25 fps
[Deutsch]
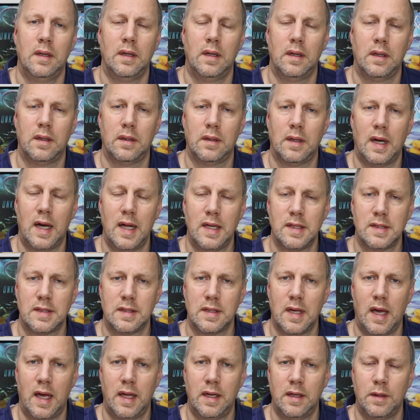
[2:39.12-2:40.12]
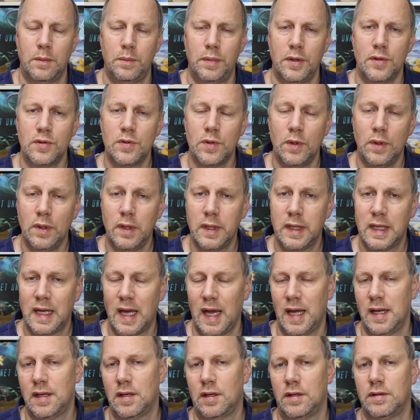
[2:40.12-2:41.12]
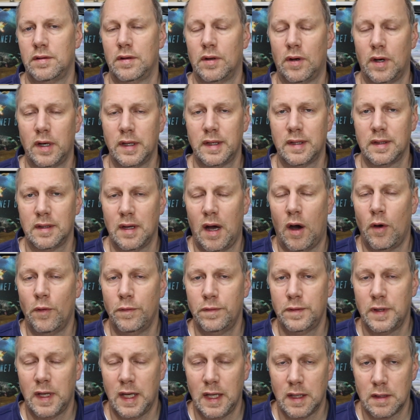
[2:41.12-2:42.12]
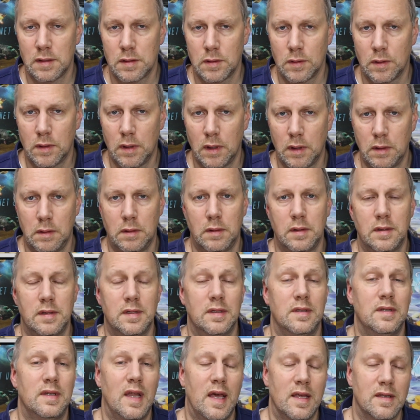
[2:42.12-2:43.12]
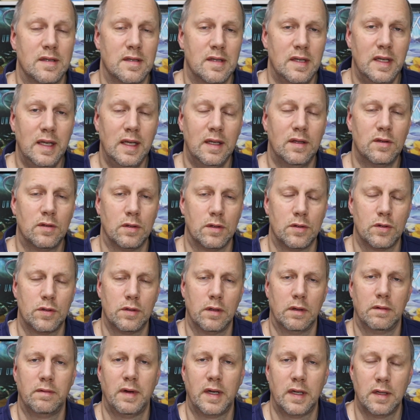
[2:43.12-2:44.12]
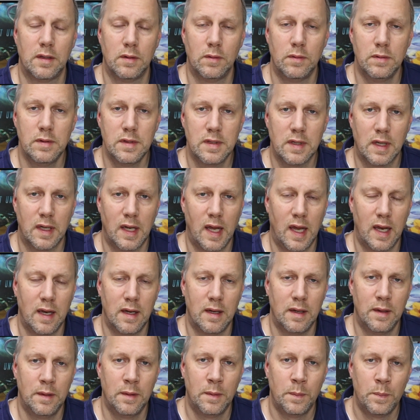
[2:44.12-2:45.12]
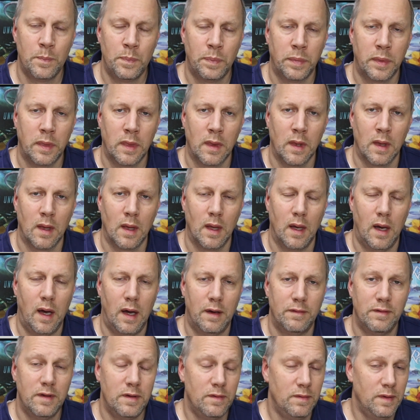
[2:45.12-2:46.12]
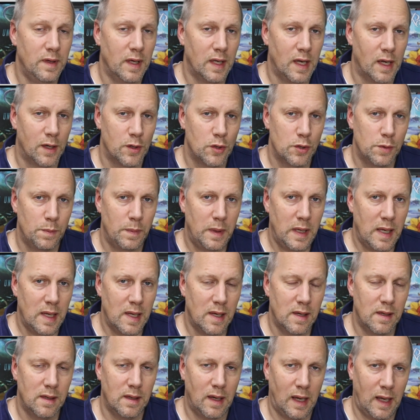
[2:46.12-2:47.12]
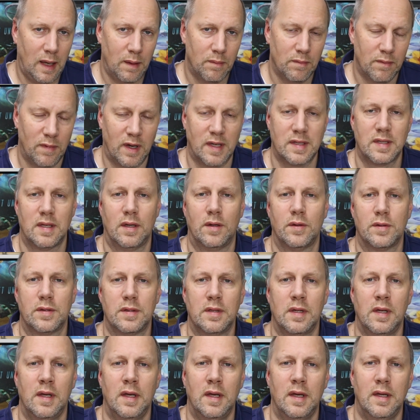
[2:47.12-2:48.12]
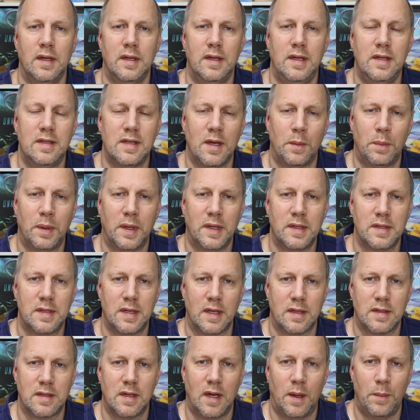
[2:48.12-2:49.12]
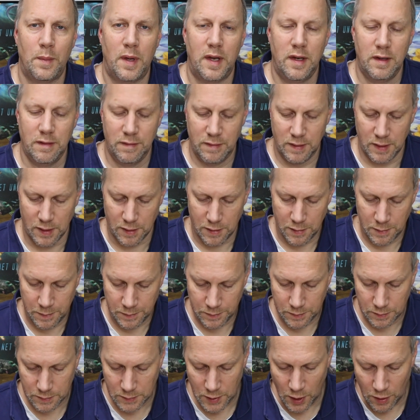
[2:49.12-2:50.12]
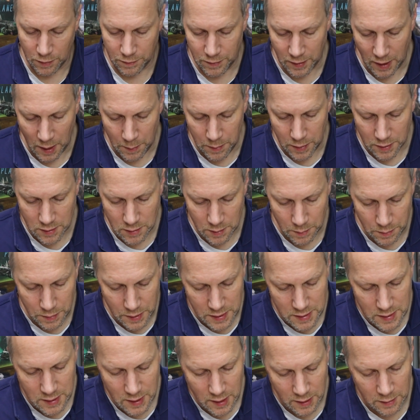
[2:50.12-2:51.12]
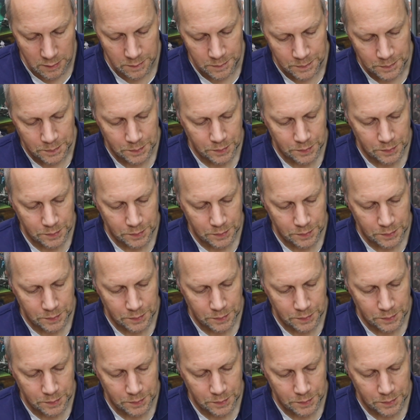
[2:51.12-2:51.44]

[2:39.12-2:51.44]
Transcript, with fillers: auch als eine Persönlichkeit dann dort auftreten zu können. Und das liegt so ein Stück weit in unseren Händen, äh, wie wir dann spielen, eben was aus dieser Prinzessin am Ende wird. Ich hoffe, ich habe euch so ein bisschen